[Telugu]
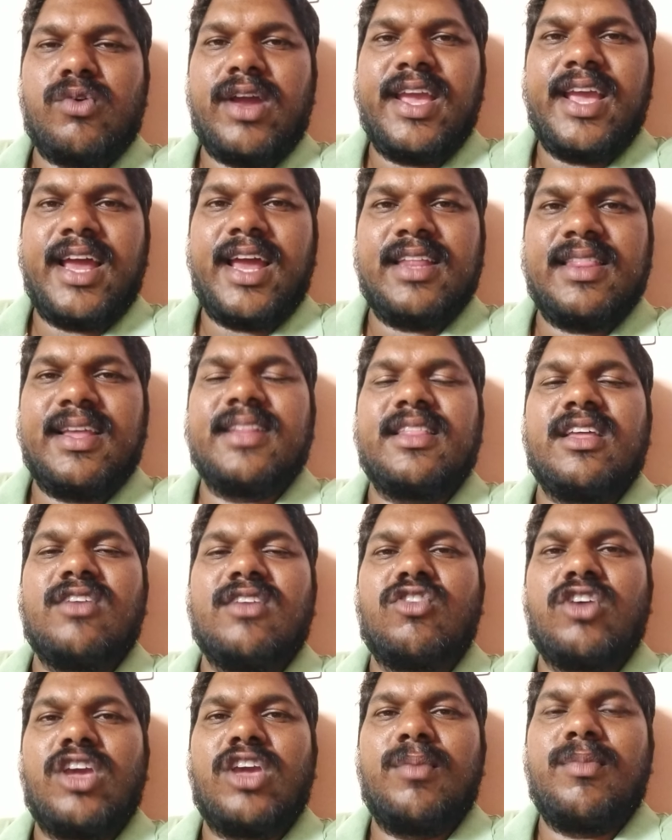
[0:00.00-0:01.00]
కూడా అన్నదాత
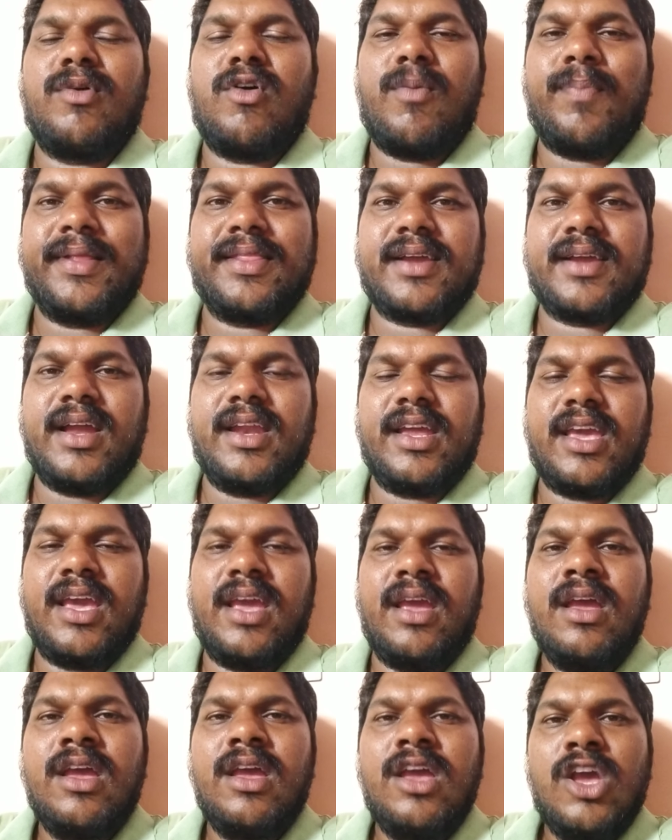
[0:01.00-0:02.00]
సుఖీభవ పథకానికి